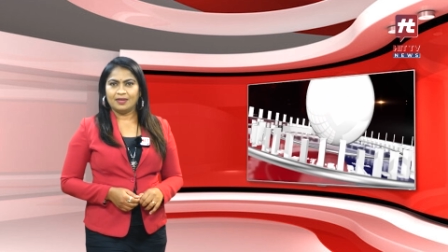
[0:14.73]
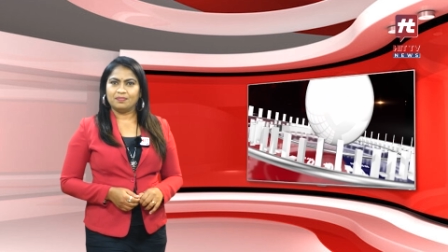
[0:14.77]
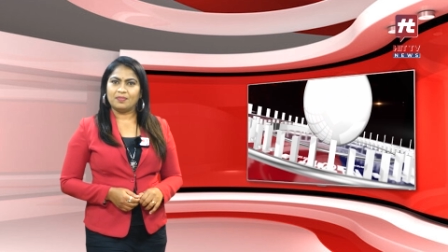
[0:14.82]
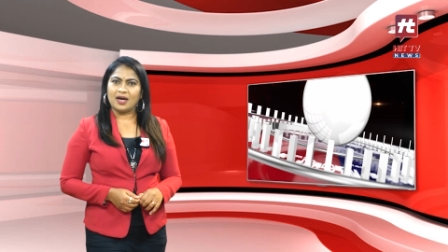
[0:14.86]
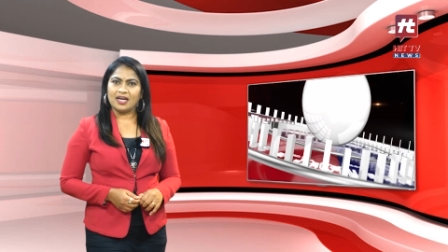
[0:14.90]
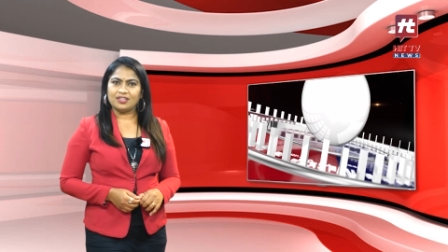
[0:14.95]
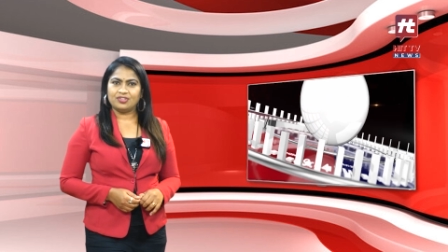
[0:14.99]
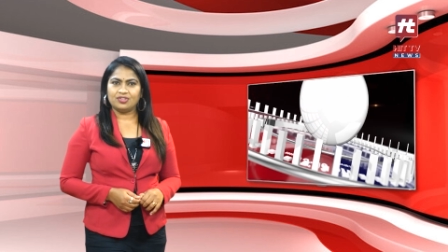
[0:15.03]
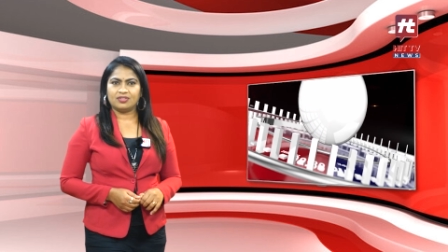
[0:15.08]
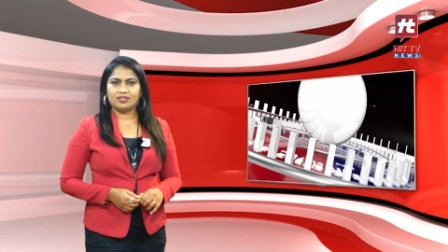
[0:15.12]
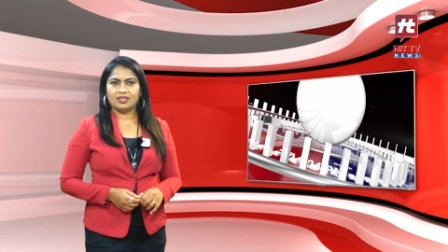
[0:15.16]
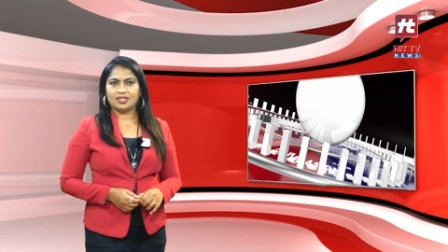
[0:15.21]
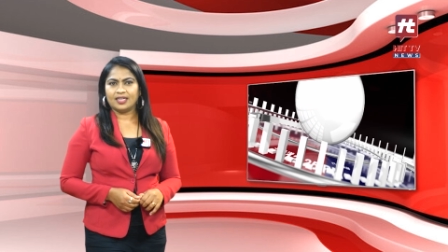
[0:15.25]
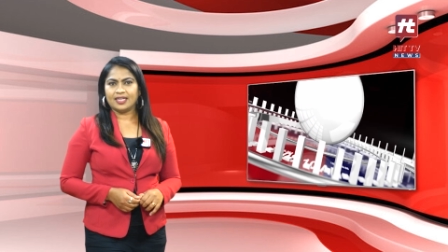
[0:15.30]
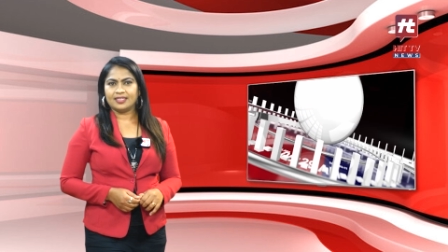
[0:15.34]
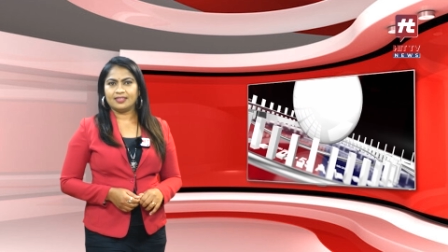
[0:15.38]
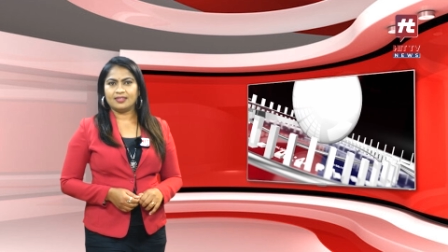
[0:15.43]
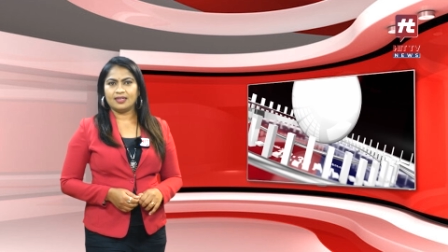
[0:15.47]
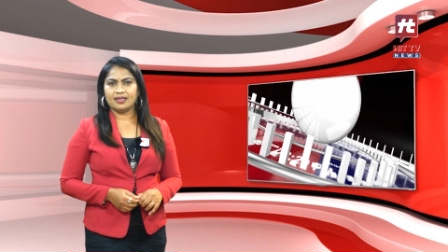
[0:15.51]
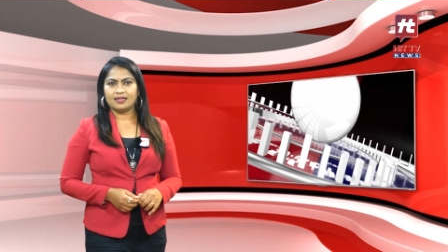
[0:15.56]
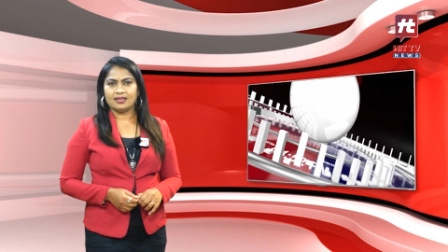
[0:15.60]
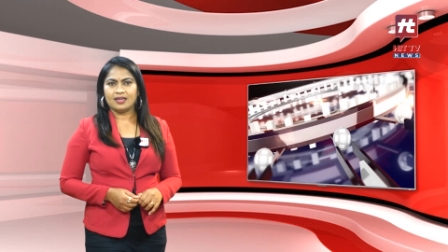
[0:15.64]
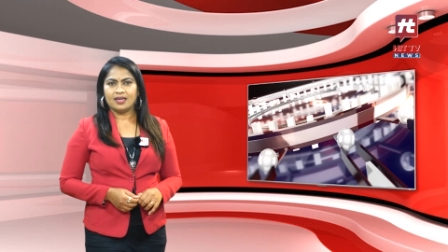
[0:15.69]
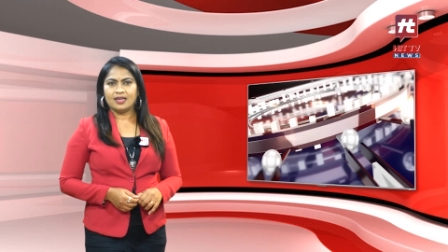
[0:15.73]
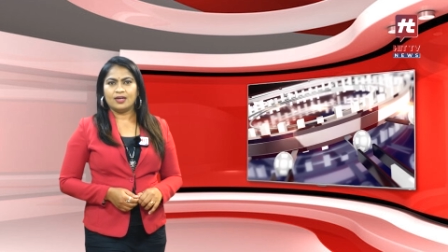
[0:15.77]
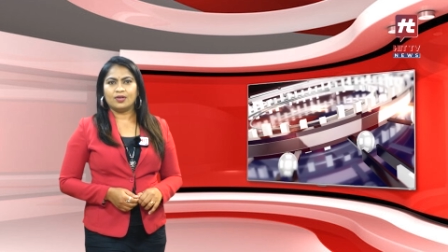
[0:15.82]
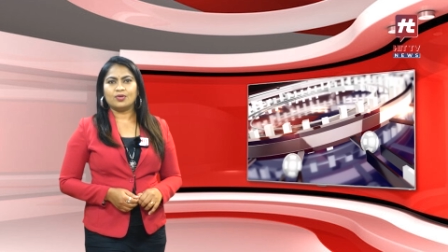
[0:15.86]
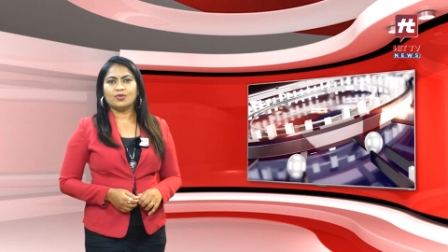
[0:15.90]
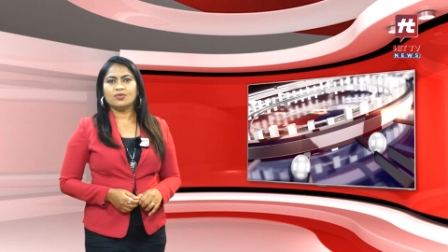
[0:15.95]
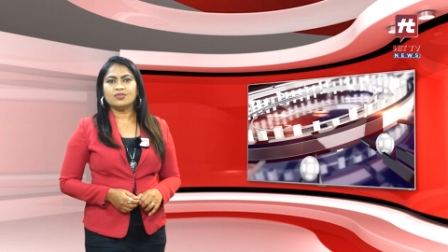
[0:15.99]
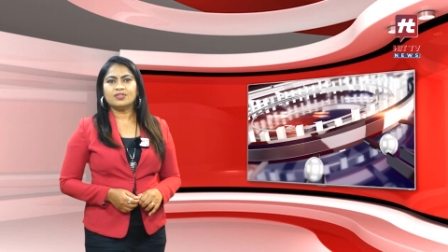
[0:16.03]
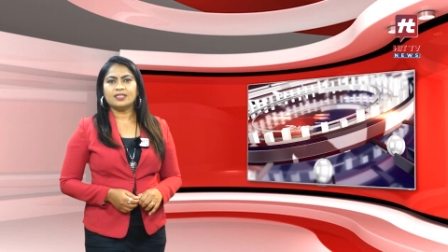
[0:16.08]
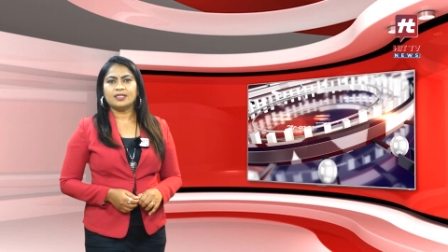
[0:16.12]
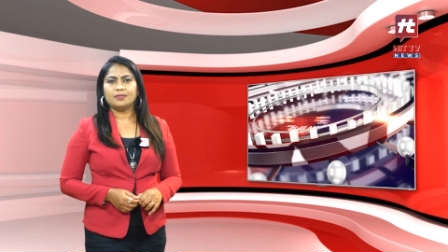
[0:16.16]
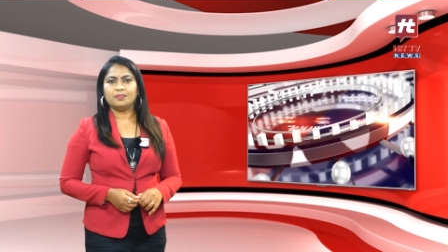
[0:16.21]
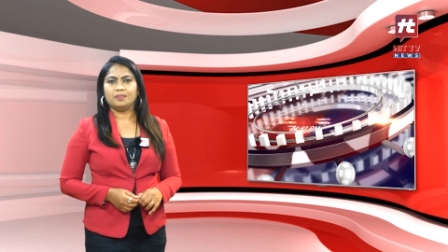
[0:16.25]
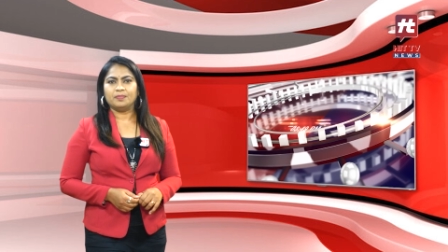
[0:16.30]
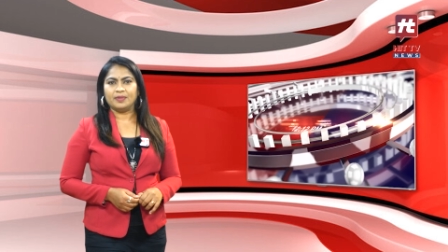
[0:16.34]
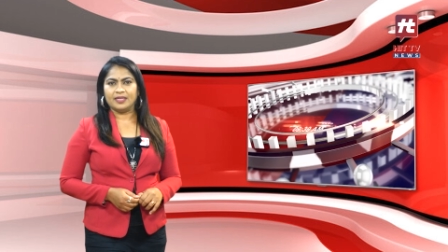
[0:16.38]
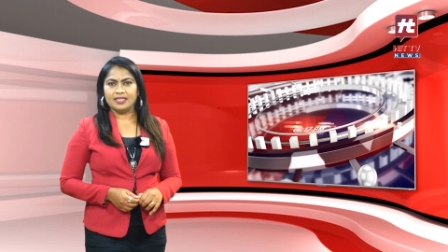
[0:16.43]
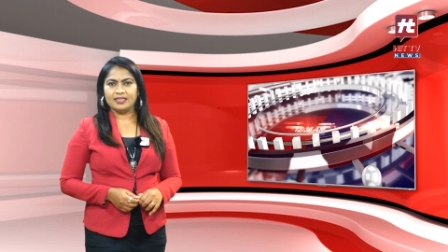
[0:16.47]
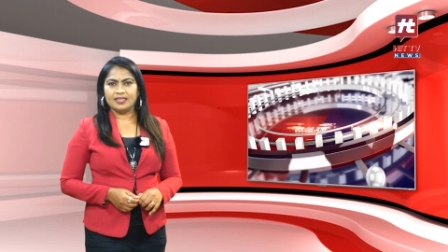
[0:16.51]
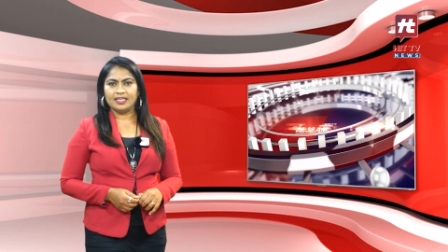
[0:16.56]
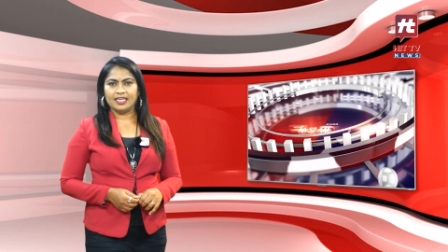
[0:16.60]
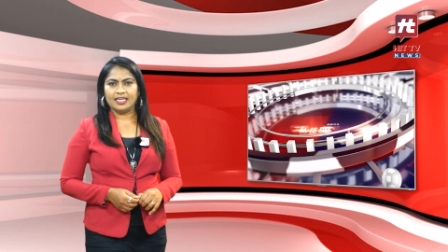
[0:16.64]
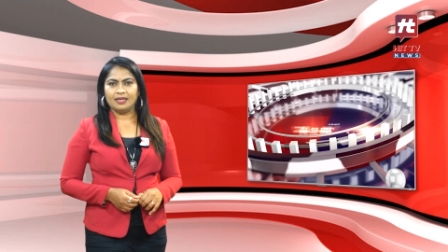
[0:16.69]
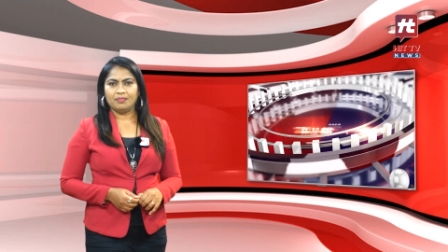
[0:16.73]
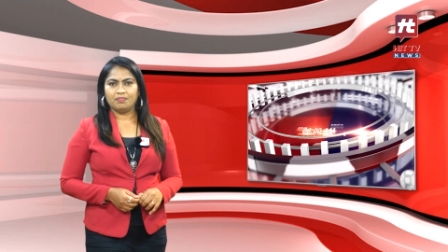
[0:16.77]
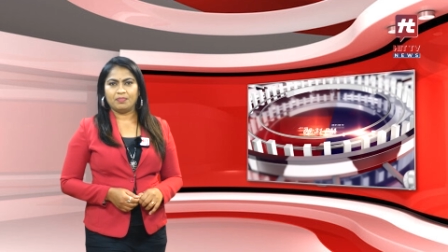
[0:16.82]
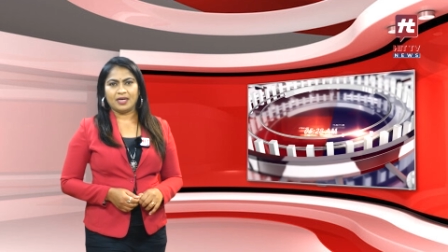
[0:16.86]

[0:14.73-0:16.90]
మాజీ క్రికెటర్ రోజర్ బిన్నీ